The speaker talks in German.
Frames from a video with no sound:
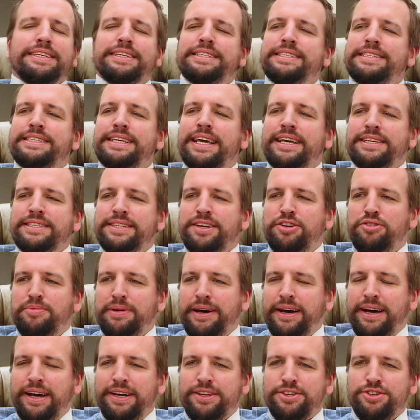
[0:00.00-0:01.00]
dich sehr, sehr
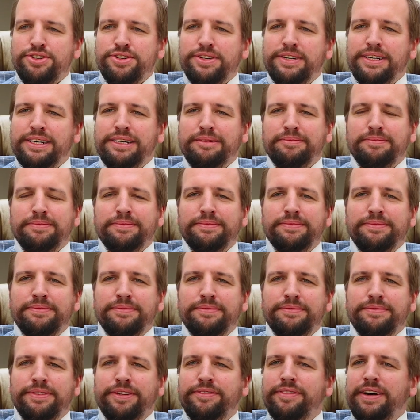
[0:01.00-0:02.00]
überrascht. Ähm,
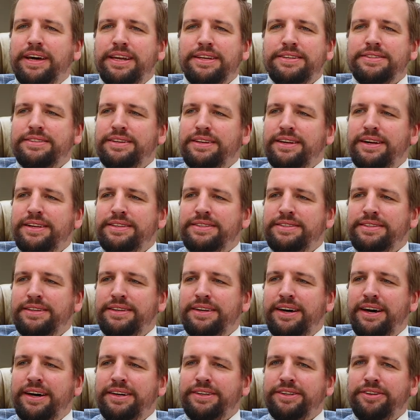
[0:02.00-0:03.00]
wie war das denn, als die
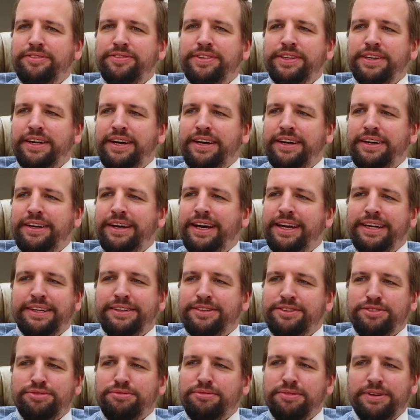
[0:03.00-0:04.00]
Nachricht auf dich
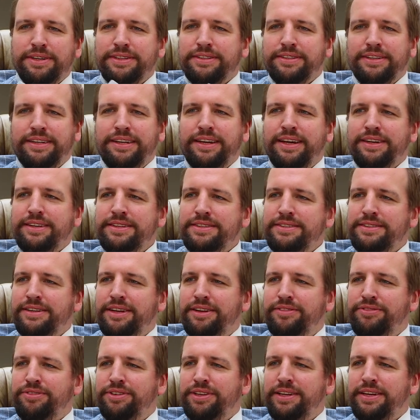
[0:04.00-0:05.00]
eintrudelte? Dann hat das
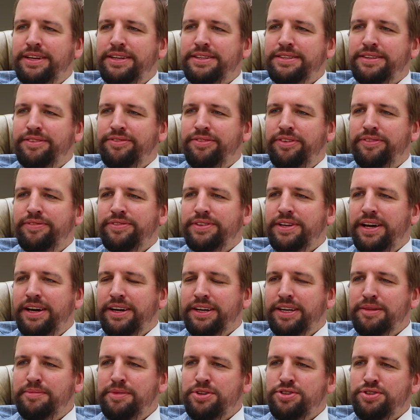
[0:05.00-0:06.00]
Telefon die nächsten fünf
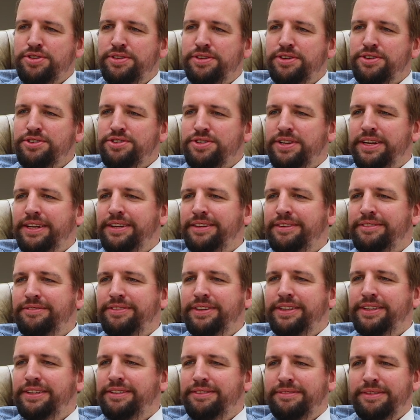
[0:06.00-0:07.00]
Tage nicht mehr stillgestanden.
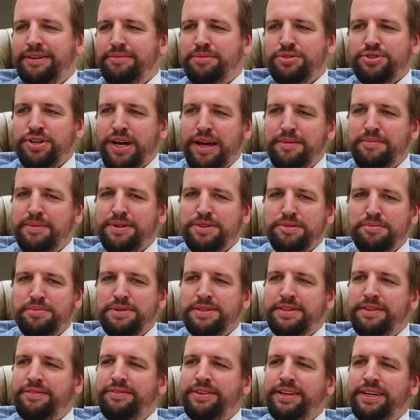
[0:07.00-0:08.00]
Wie beschreib mal so ein
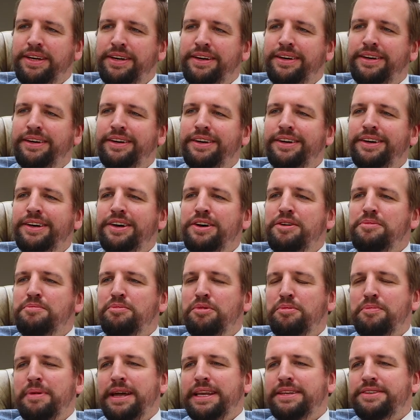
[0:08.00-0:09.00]
bisschen, wie der
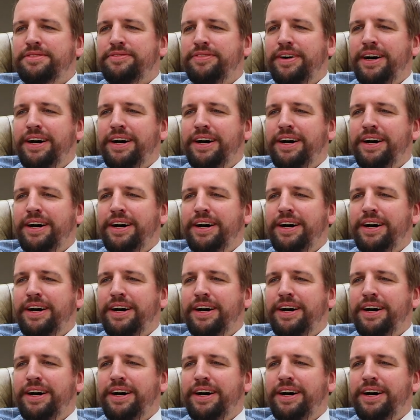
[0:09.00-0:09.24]
Moment